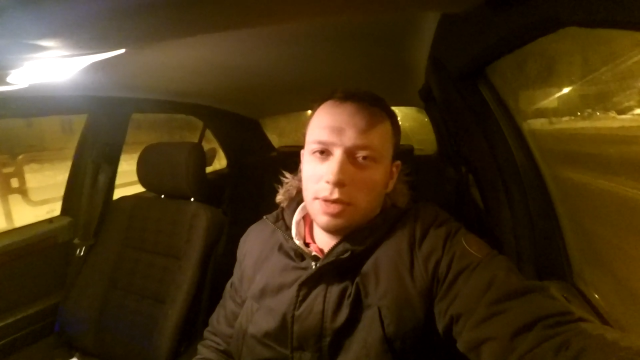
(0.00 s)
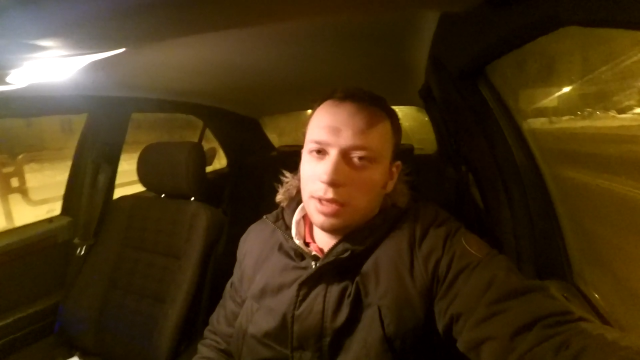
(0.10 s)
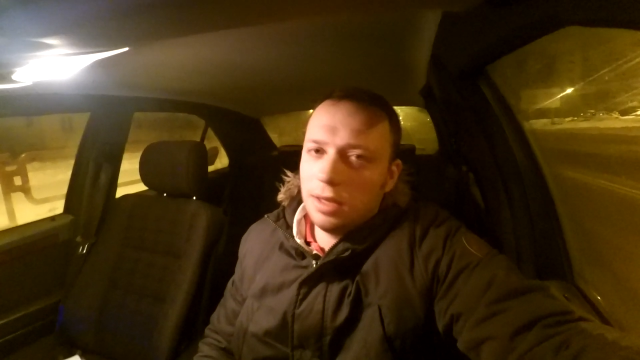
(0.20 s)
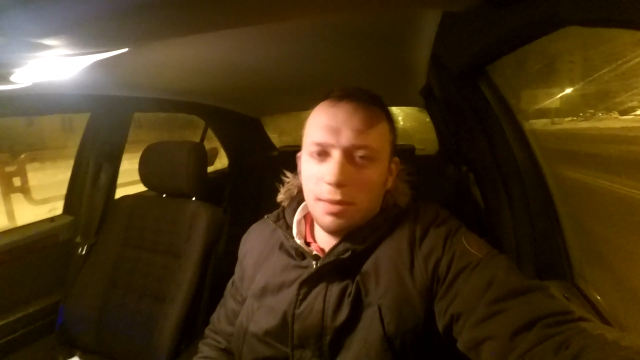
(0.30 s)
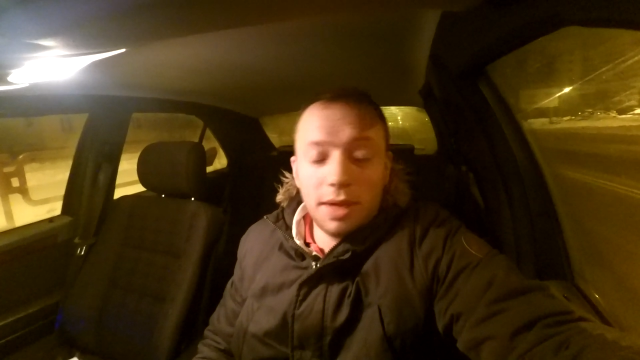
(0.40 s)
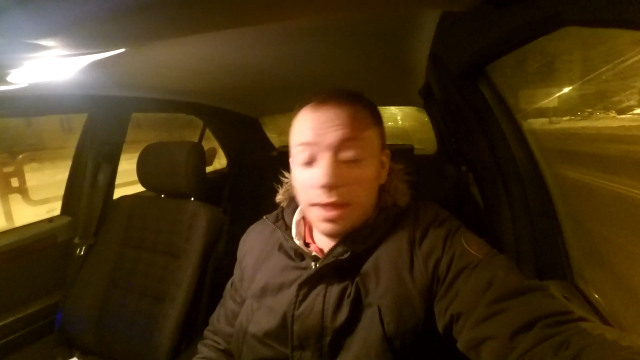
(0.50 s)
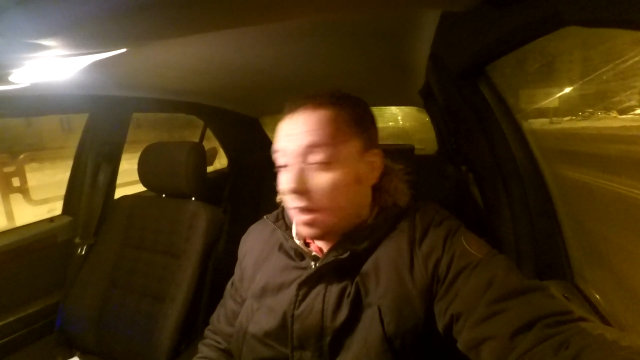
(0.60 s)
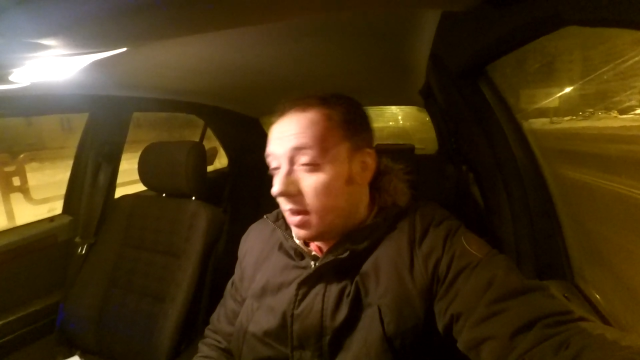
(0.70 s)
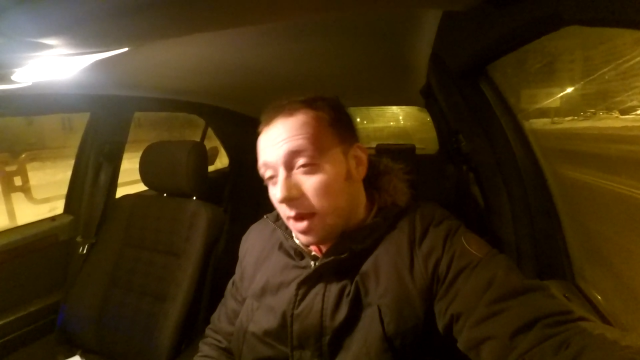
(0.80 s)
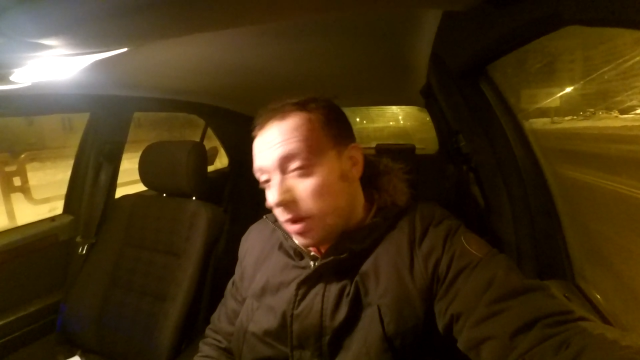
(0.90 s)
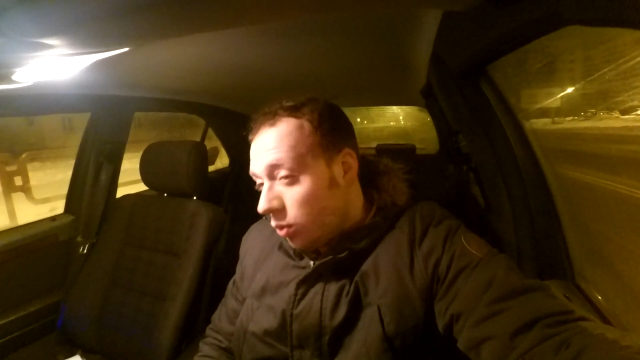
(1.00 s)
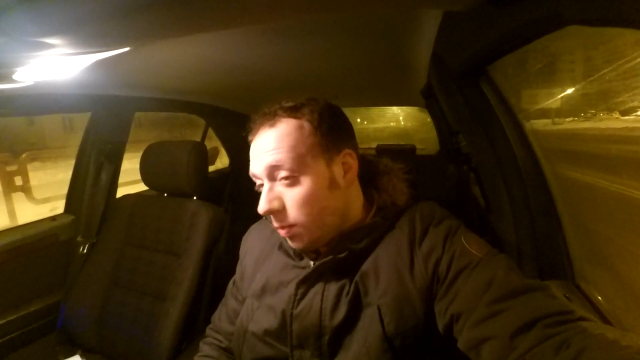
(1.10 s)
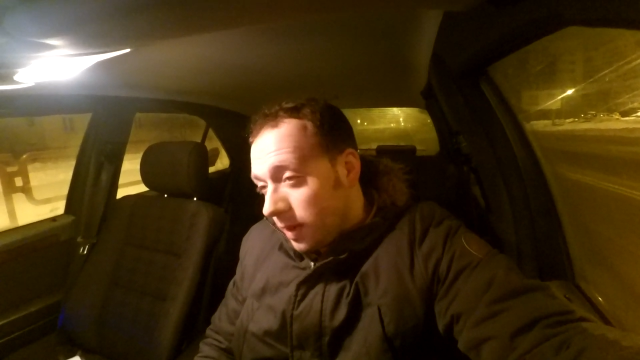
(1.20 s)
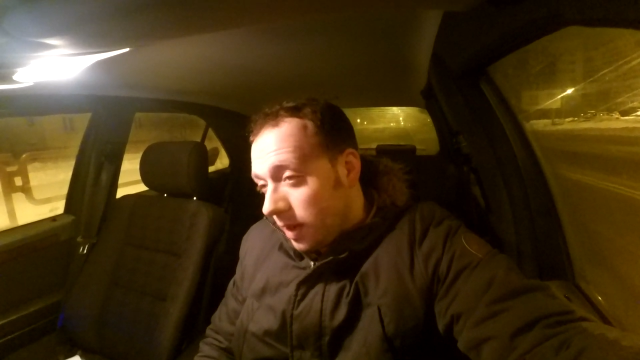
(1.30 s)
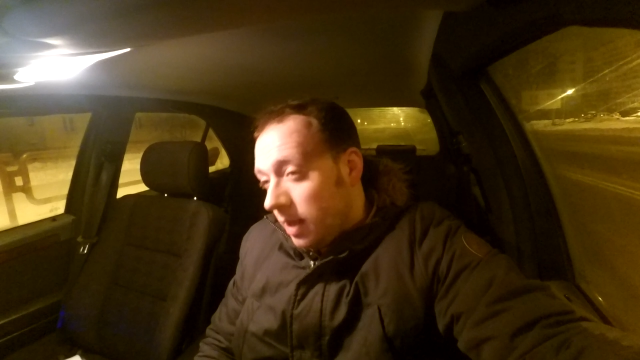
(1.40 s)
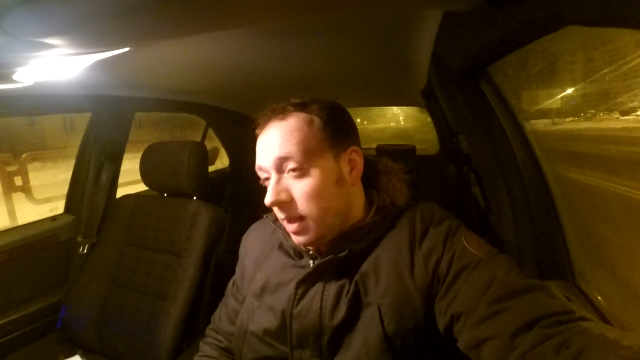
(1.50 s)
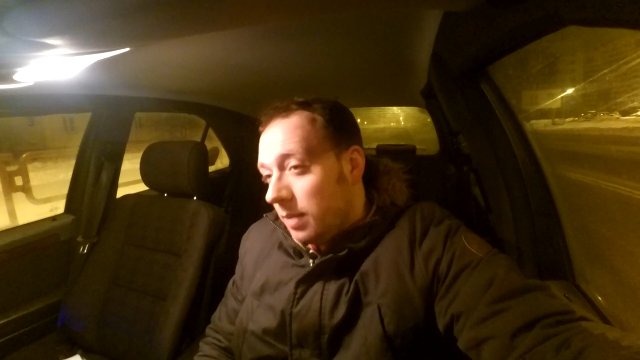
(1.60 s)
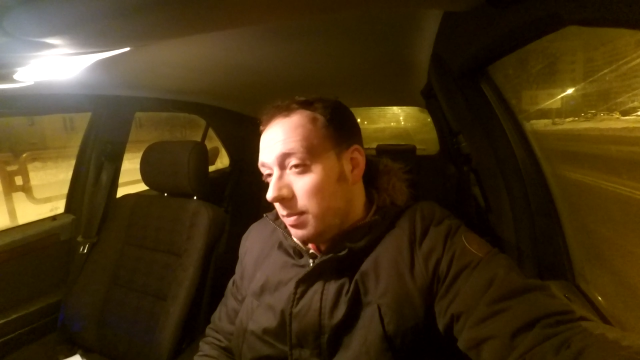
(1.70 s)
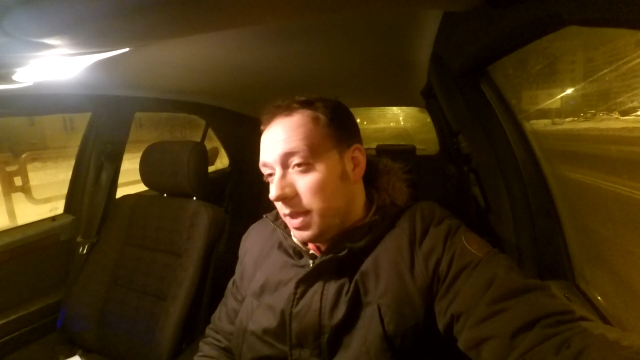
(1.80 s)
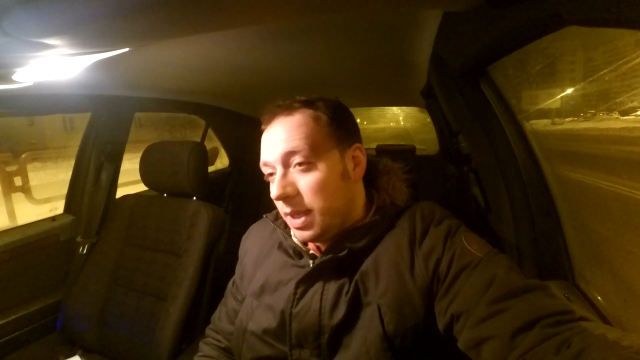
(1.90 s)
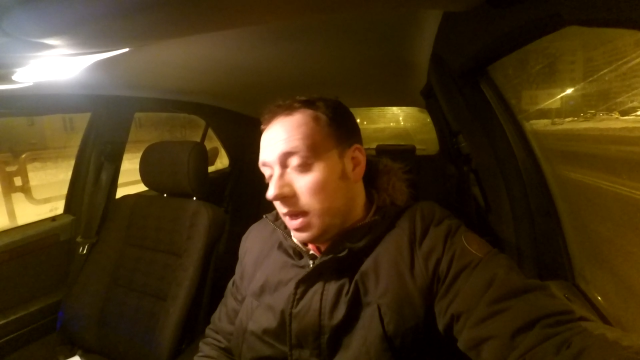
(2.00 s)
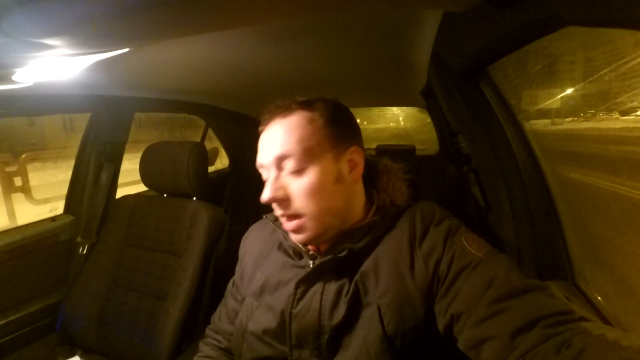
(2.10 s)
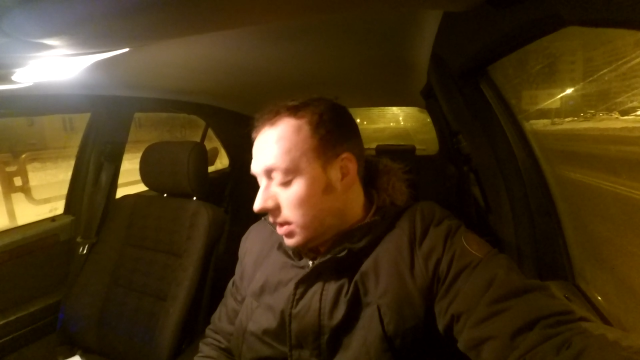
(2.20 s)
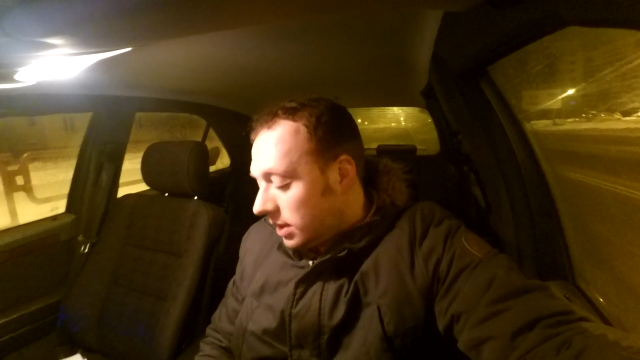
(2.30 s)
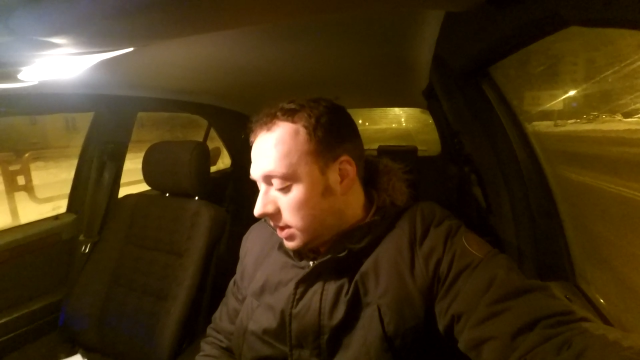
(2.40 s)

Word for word: когда моя коробка менялась,